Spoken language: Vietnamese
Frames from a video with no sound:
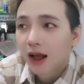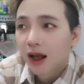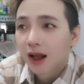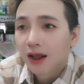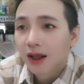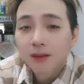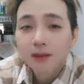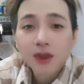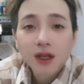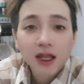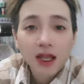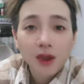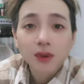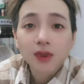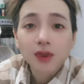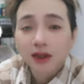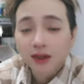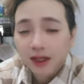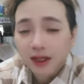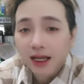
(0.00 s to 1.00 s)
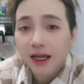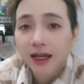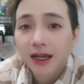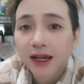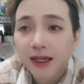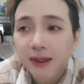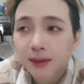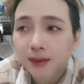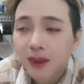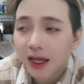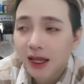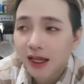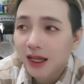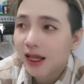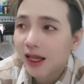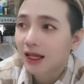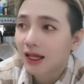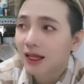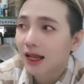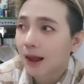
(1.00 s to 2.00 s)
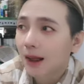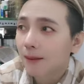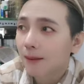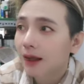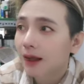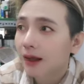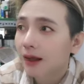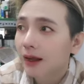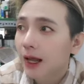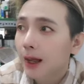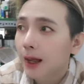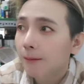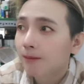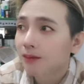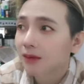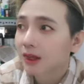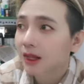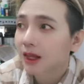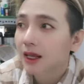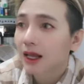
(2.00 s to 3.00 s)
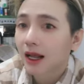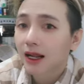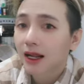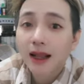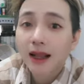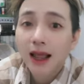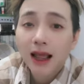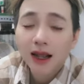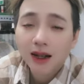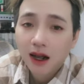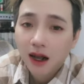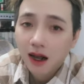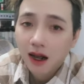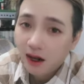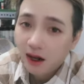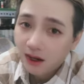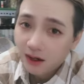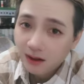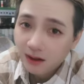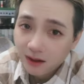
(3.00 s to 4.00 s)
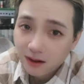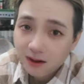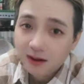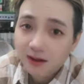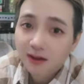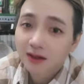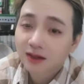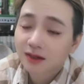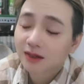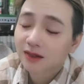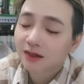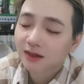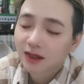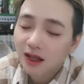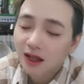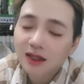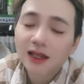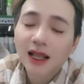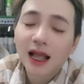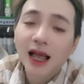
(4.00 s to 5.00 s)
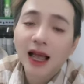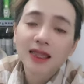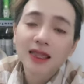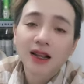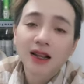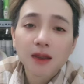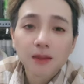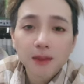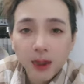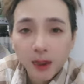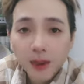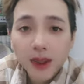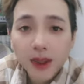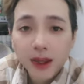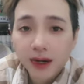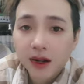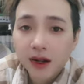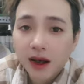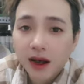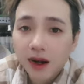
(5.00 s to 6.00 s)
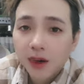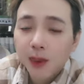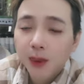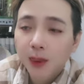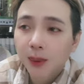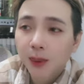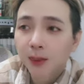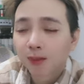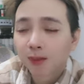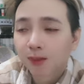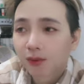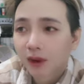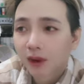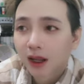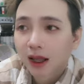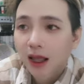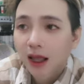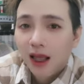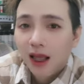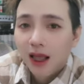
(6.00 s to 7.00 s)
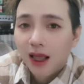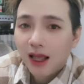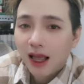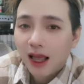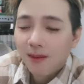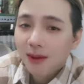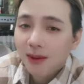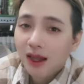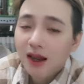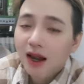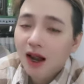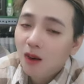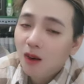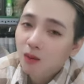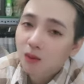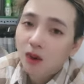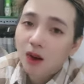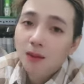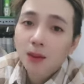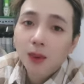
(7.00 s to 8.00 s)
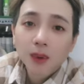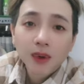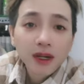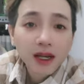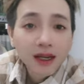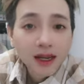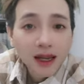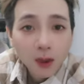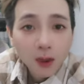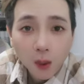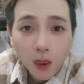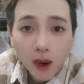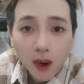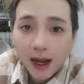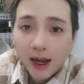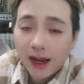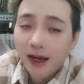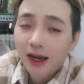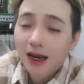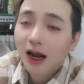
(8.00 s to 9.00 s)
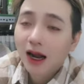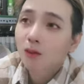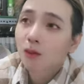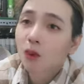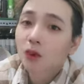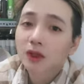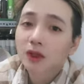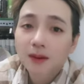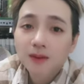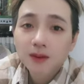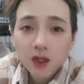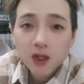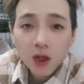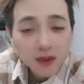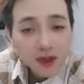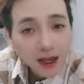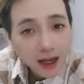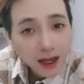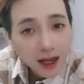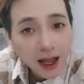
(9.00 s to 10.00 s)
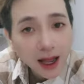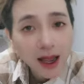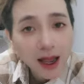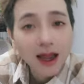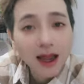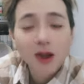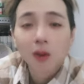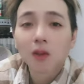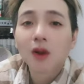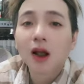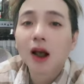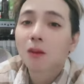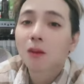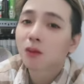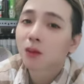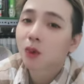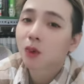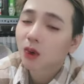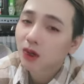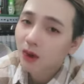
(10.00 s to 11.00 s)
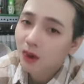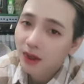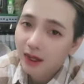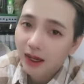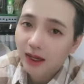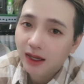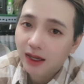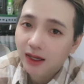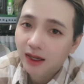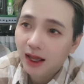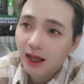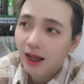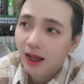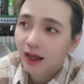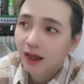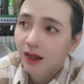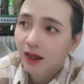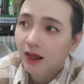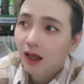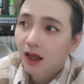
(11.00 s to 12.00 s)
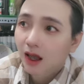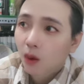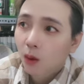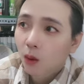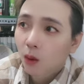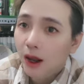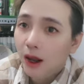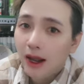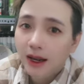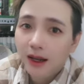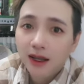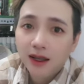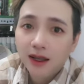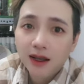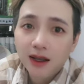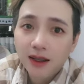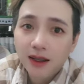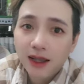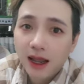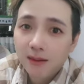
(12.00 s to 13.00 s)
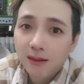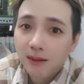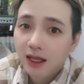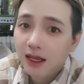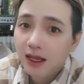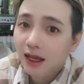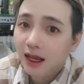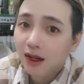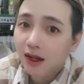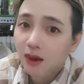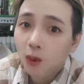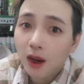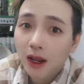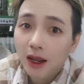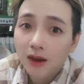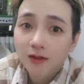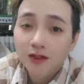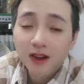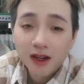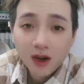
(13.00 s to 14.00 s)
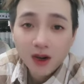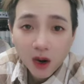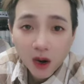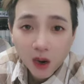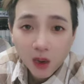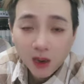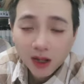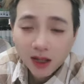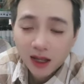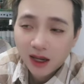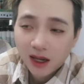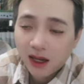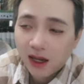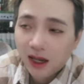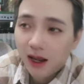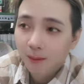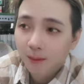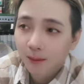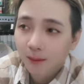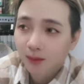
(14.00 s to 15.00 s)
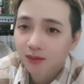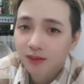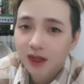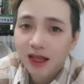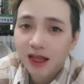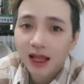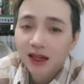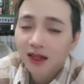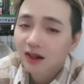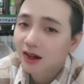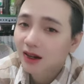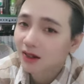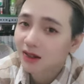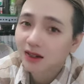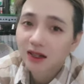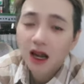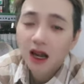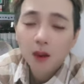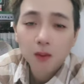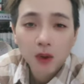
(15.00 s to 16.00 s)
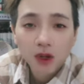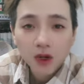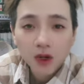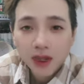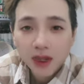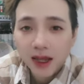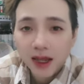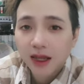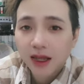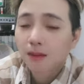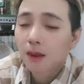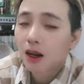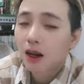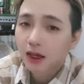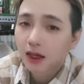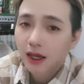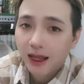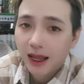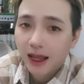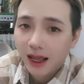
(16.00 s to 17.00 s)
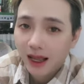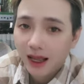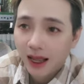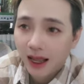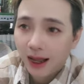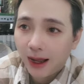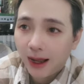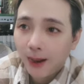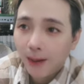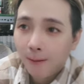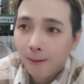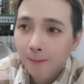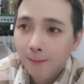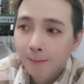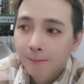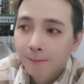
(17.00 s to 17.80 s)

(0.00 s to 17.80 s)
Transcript: à, giống như kiểu tự kỷ đó thì chí cảnh cảm thấy um, chí cảnh đang có tất cả những cái biểu hiện đó luôn cảm thấy không có muốn đi ra ngoài không muốn tiếp xúc với ai cũng không muốn nói chuyện với ai ngoài cái thời gian mà chí cảnh quay video á, thì um, chí cảnh gần như không có nói chuyện với bất kỳ ai cả